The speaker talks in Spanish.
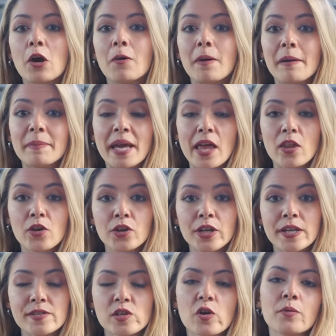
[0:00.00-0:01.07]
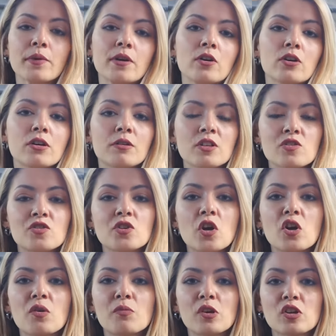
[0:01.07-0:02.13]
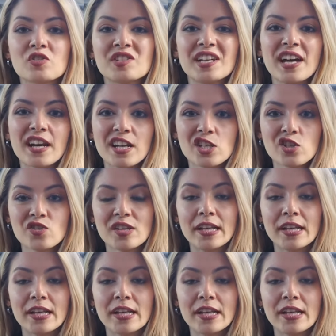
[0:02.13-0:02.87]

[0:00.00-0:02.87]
los vapeadores, o mejor conocidos como los cigarrillos